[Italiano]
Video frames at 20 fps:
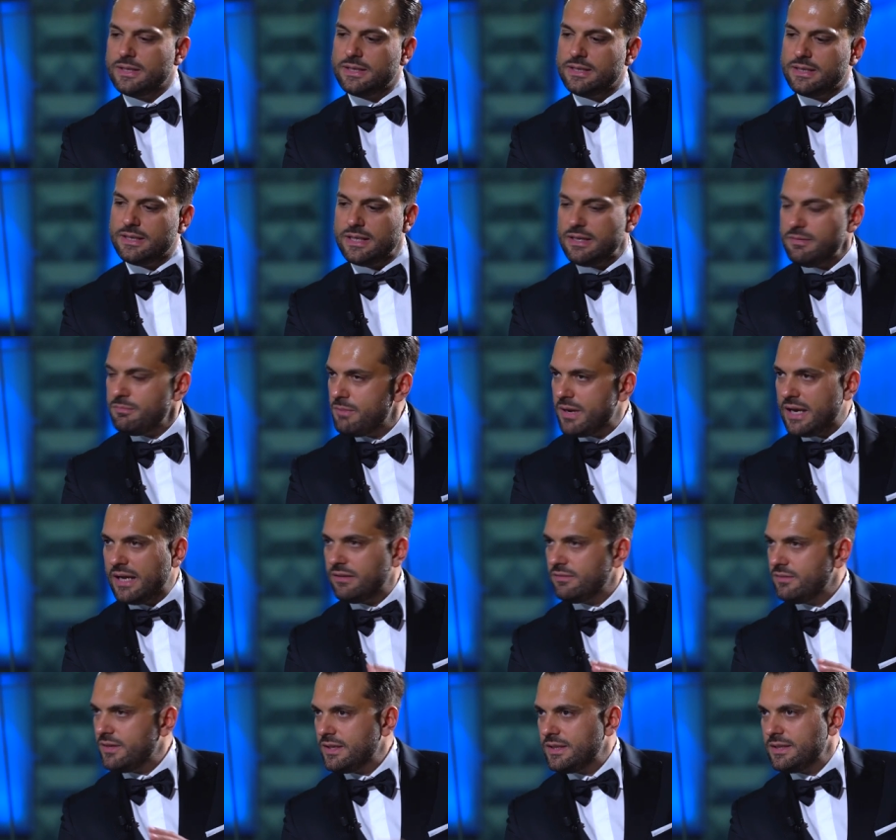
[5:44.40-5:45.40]
Eh, in
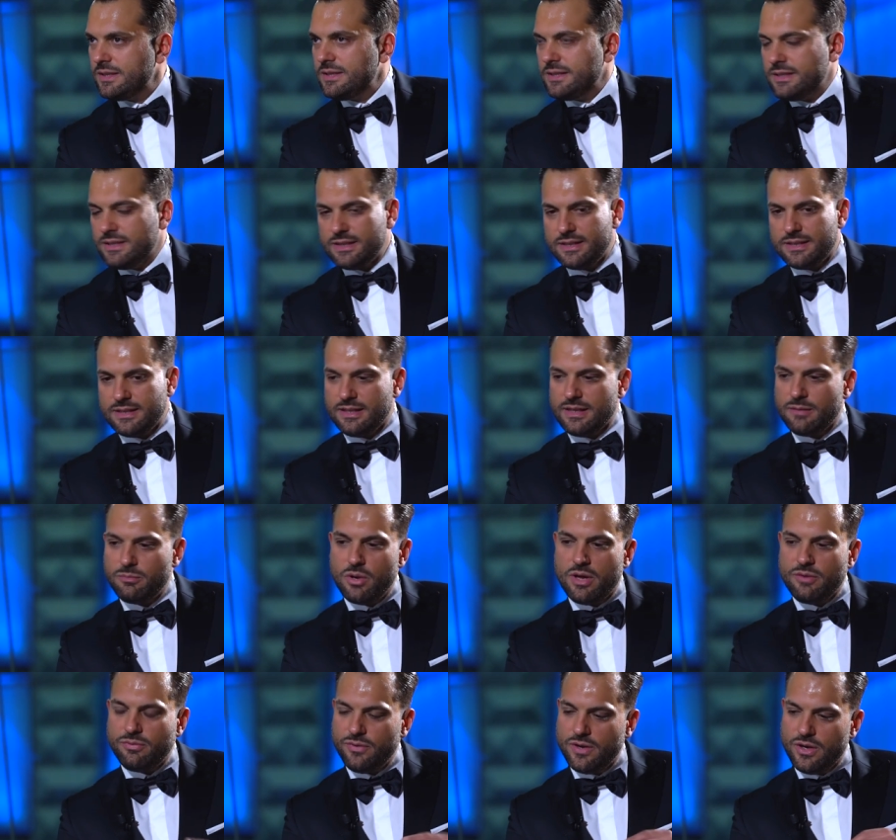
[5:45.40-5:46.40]
breve, eh,
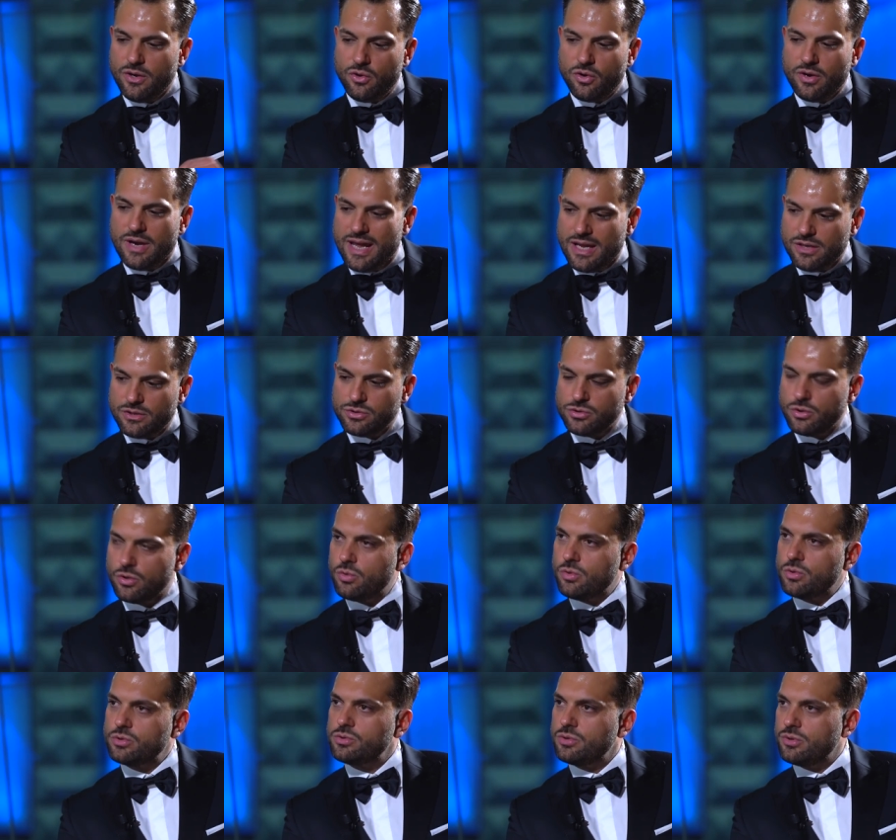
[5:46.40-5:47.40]
DWF non è
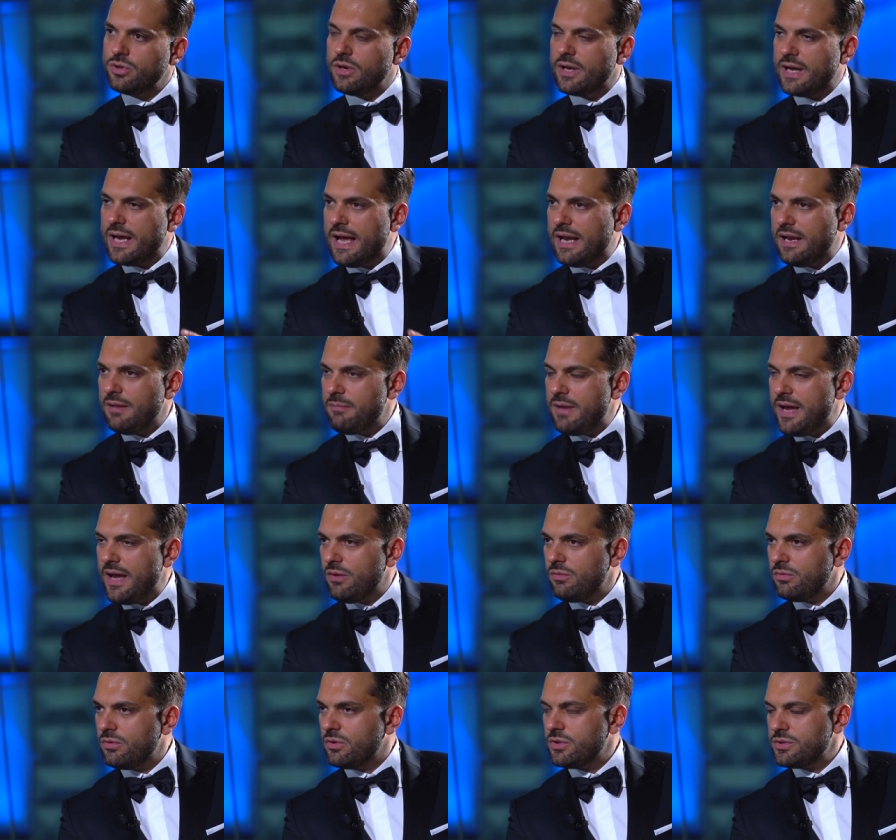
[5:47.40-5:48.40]
solo uno studio legale ma è
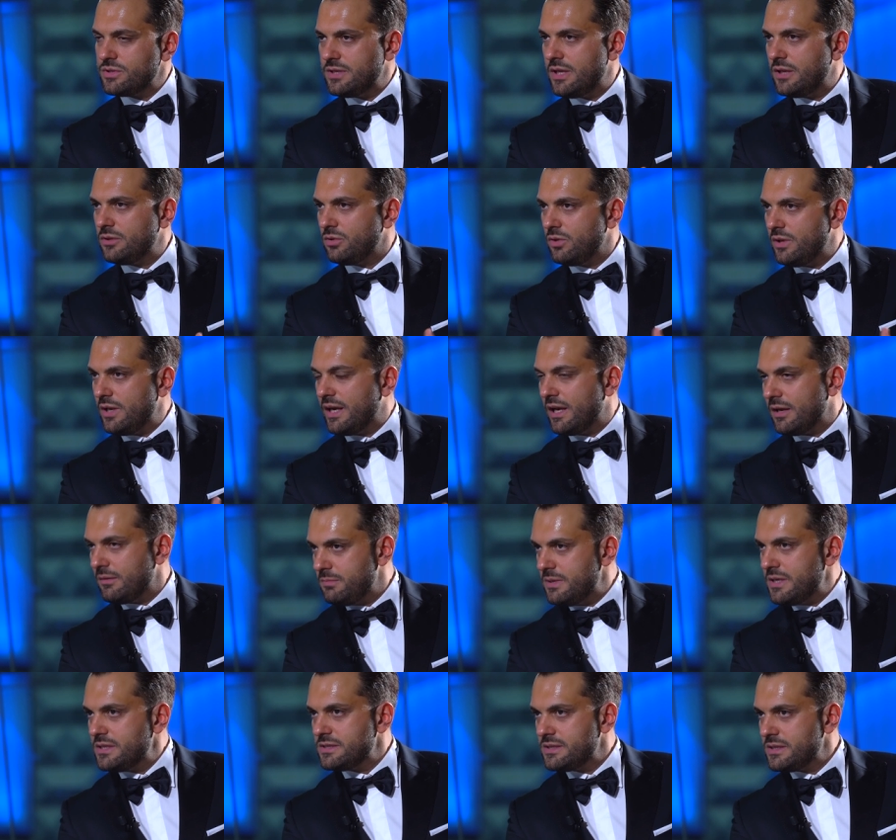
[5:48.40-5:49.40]
un cosiddetto legal
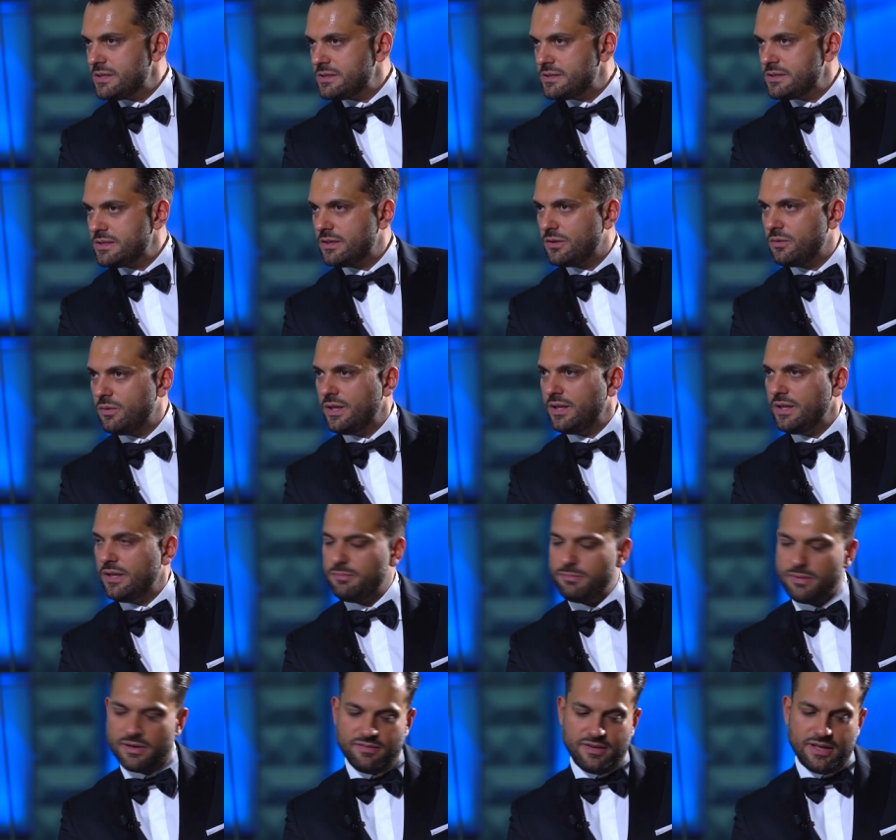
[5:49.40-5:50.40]
business,
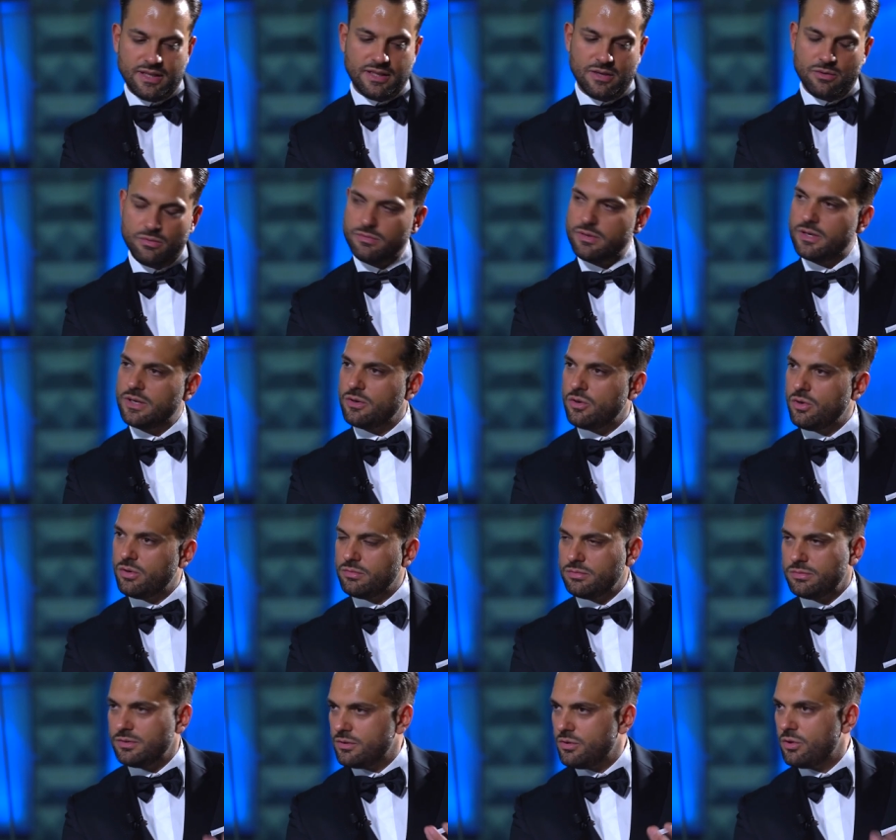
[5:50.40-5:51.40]
quindi prevede un,
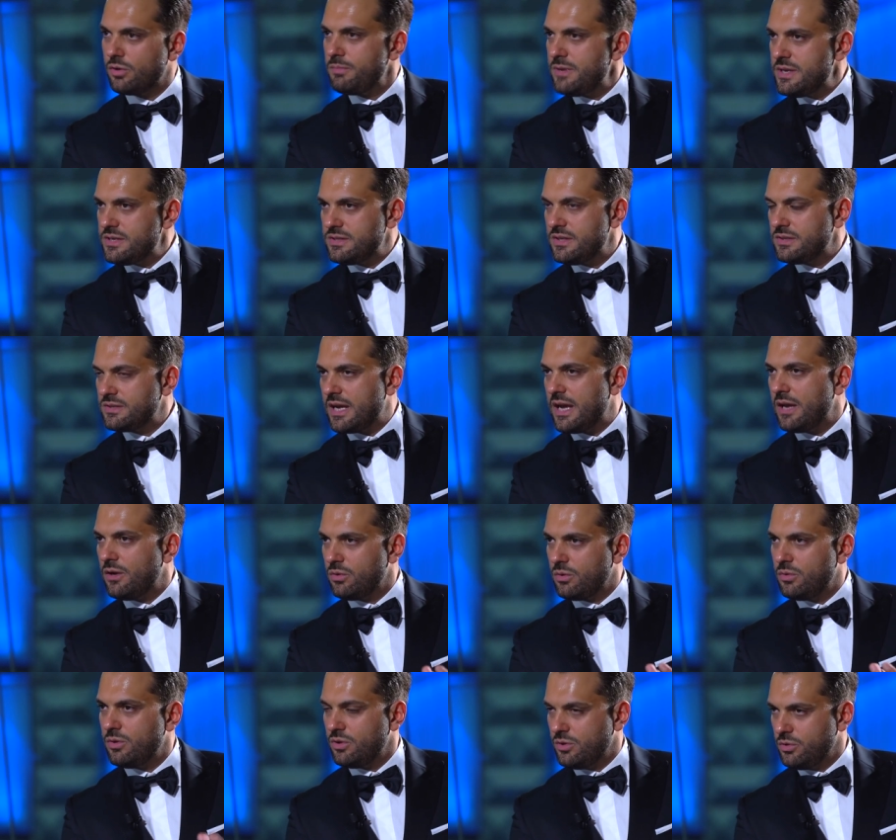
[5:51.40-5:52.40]
un core business che è
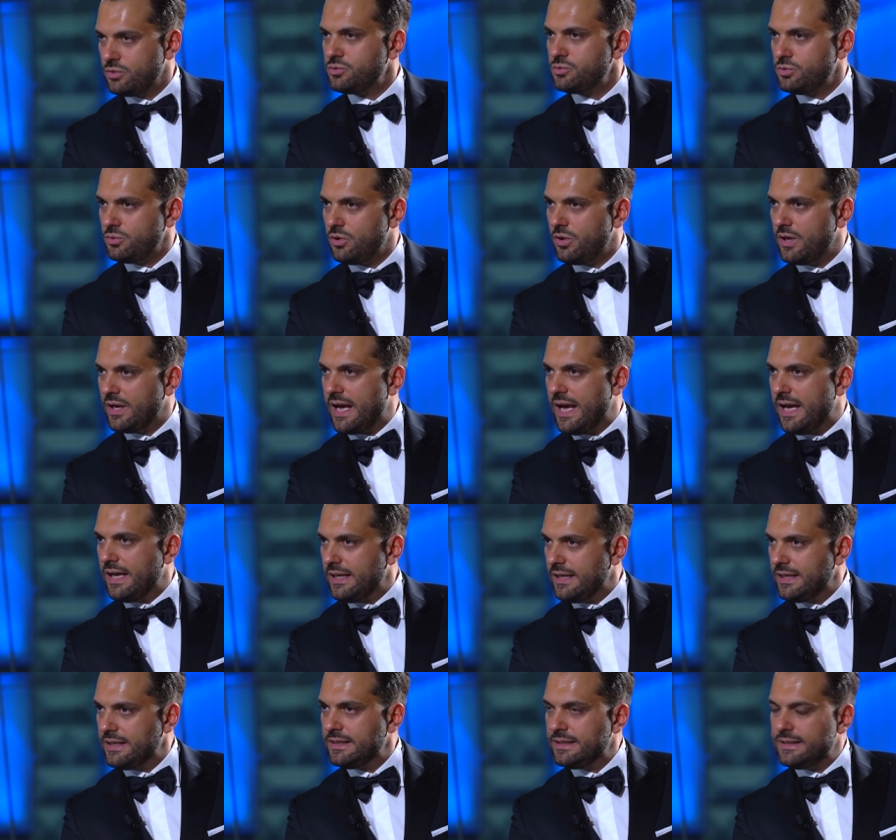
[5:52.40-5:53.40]
lo, quello dello studio
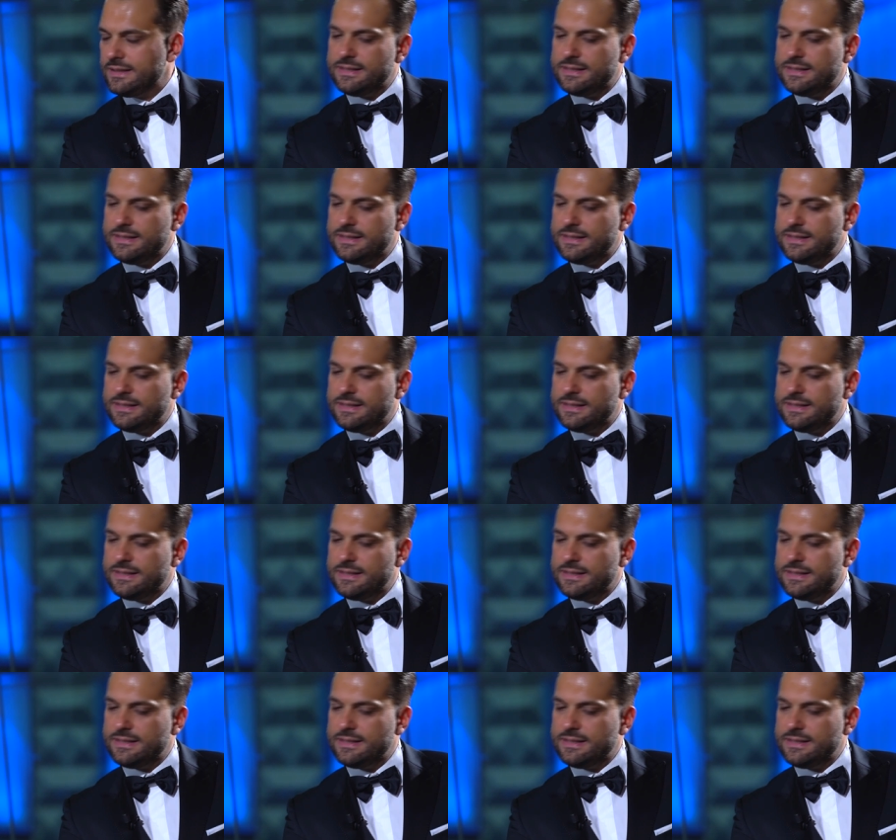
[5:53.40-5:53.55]
legale